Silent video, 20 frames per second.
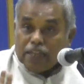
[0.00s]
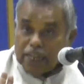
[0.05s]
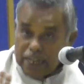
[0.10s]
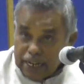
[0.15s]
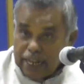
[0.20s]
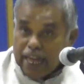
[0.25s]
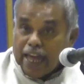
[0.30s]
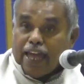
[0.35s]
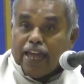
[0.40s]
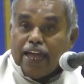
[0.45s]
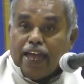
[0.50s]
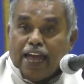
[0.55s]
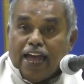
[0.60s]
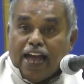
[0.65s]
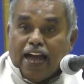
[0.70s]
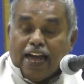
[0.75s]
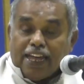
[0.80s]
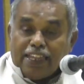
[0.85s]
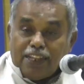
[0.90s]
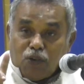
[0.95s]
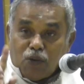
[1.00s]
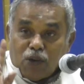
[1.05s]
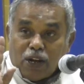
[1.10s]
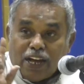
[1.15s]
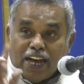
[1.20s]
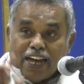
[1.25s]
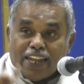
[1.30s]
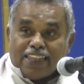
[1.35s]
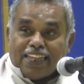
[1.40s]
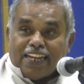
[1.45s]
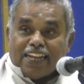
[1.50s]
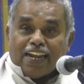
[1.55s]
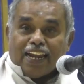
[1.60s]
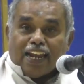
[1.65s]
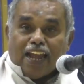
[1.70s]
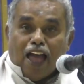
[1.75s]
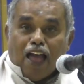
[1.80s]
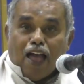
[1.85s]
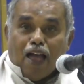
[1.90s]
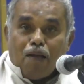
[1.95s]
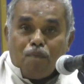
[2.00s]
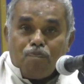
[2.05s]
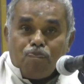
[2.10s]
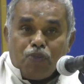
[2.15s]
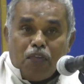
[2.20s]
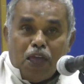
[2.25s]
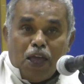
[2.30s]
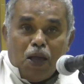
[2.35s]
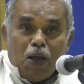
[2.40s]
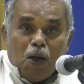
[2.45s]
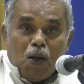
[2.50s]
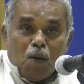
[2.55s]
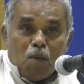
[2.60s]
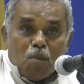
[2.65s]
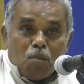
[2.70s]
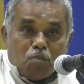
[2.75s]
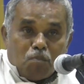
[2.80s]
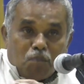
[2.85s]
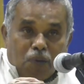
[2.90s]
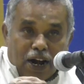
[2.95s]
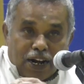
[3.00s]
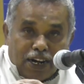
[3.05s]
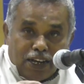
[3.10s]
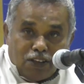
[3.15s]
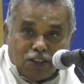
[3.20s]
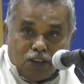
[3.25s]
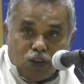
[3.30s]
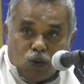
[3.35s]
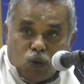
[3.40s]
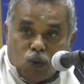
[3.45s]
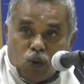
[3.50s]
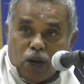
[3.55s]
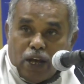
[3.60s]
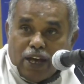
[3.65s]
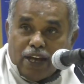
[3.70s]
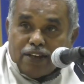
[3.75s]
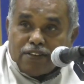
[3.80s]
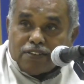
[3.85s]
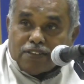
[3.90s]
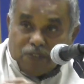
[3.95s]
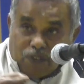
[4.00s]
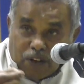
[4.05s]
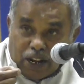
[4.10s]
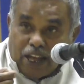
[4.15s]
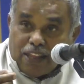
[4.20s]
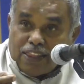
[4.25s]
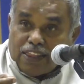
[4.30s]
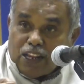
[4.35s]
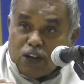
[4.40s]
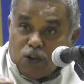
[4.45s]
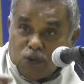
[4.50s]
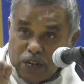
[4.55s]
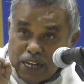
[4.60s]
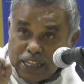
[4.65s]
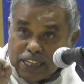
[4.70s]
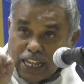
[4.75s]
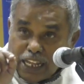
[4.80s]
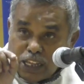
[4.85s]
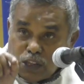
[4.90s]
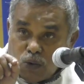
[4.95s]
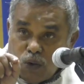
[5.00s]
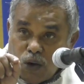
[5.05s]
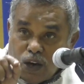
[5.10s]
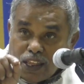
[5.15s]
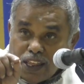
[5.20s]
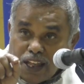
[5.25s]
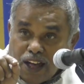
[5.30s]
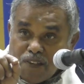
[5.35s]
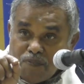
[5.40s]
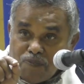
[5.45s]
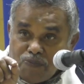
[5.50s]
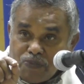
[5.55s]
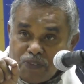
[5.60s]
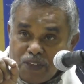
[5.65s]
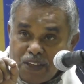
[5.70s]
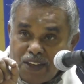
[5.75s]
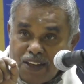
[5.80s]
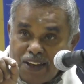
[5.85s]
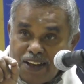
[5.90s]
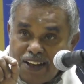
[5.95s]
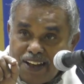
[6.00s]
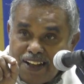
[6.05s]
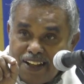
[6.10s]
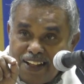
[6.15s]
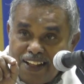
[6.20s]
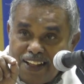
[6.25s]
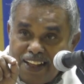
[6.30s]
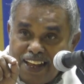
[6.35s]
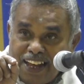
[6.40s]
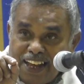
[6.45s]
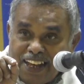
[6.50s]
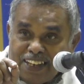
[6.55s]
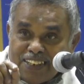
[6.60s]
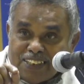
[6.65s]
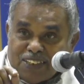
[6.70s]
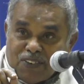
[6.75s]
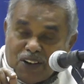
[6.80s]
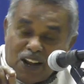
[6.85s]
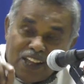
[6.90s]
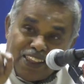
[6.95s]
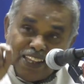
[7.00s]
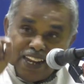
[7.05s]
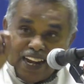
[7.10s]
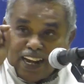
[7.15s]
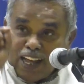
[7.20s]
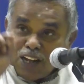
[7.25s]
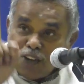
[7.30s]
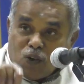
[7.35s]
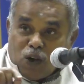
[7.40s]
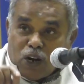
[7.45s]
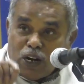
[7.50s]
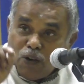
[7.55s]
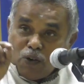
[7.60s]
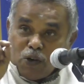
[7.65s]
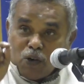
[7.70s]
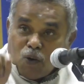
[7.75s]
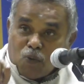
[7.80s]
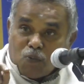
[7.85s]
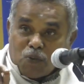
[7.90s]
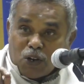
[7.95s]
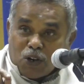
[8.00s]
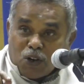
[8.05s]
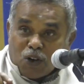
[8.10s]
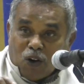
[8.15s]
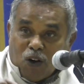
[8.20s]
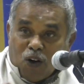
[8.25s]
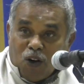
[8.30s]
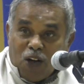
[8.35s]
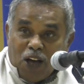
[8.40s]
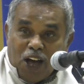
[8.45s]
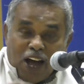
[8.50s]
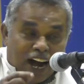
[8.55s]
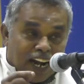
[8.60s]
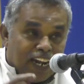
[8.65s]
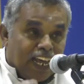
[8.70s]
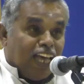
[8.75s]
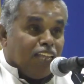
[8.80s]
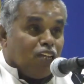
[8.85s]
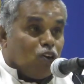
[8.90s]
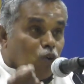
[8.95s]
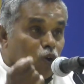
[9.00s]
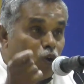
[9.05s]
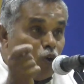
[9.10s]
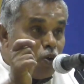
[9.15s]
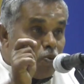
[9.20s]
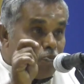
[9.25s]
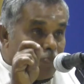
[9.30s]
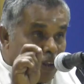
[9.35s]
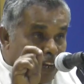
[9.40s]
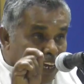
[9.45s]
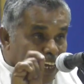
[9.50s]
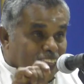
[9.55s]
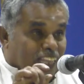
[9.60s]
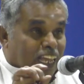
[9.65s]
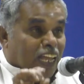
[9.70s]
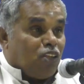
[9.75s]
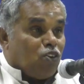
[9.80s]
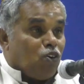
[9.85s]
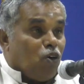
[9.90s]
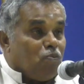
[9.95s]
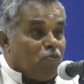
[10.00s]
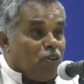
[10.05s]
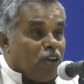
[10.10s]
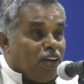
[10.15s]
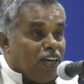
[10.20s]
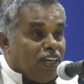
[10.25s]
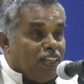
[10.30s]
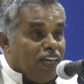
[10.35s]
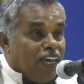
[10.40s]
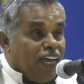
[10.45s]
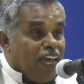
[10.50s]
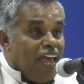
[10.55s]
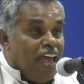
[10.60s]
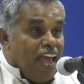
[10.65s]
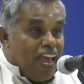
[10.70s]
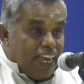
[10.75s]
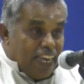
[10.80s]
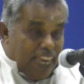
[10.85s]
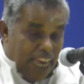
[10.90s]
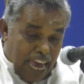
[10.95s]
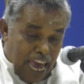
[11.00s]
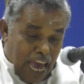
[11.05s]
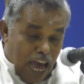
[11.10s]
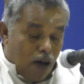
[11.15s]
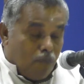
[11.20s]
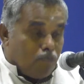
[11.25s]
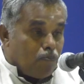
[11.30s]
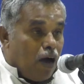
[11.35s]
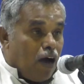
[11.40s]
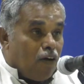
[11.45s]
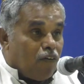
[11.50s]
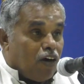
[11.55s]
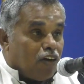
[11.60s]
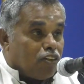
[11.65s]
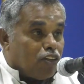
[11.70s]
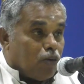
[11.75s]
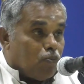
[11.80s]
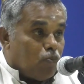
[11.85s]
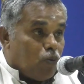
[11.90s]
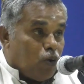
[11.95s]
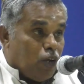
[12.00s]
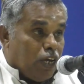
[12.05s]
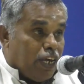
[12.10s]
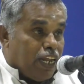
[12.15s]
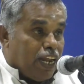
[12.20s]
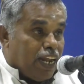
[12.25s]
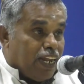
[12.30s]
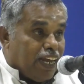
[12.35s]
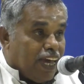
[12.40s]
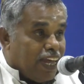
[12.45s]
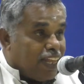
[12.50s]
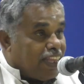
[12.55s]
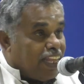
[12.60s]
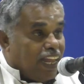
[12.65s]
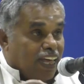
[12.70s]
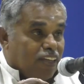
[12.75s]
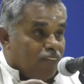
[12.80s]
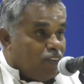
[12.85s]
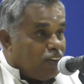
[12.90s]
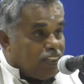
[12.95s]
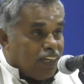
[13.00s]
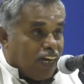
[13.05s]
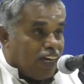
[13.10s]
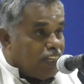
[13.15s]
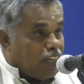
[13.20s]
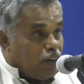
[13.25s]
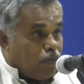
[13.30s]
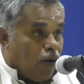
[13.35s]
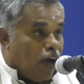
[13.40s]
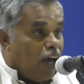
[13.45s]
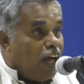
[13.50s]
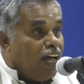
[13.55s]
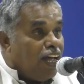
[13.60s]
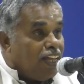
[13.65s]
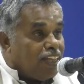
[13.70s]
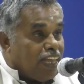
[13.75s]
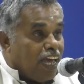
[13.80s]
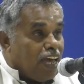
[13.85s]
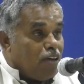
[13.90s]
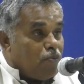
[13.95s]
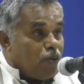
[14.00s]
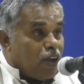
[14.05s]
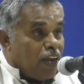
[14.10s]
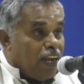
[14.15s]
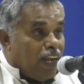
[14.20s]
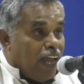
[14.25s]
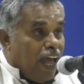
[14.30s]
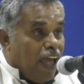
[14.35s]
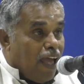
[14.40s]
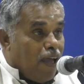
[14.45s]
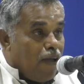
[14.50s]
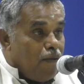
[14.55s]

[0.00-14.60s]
இருங்க அதில் ஒரு கருத்து என்னென்னா மனசுக்குள்ள சிவராத்திரியுடைய தத்துவம் அதுதான் சிவராத்திரி எல்லாரும் கோயிலில் போய் கும்பிட்டுருக்குறோம் ஆனால் அதுக்குள்ளே ஒரு பெரிய தத்துவம் இருக்குது ஏன் அமாவாசை முடிகிற நேரத்தில் அது வச்சாங்க தெரியுமா தேய்பிரையில்